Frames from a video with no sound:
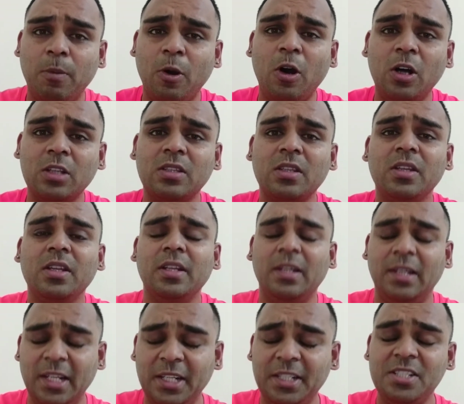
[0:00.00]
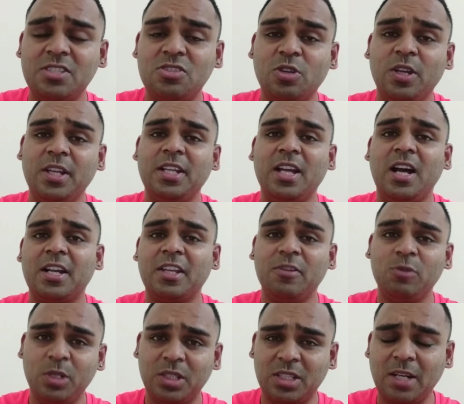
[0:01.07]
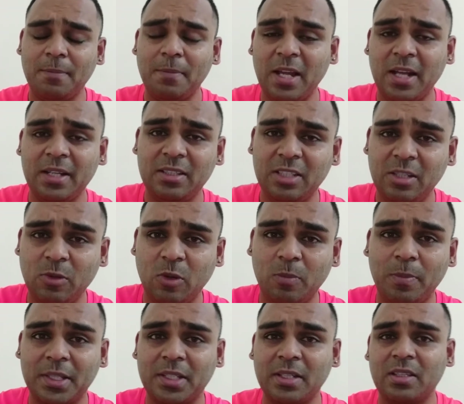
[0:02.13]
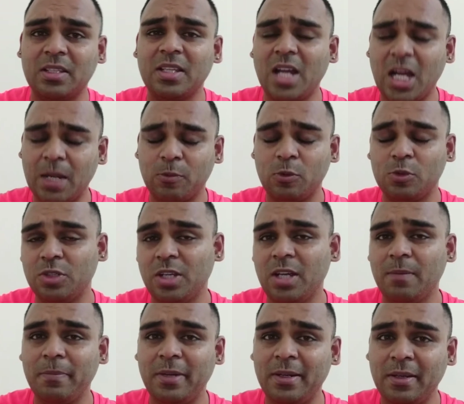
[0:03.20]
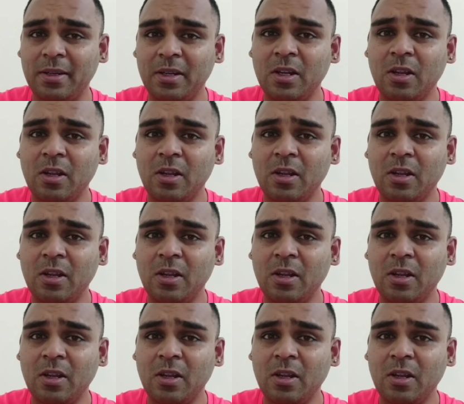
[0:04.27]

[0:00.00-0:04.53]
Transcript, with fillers: बहुत लेडीज़ जो है यहाँ की वो इतना प्यार इतनी मोहब्बत करती है आपको जो है अपने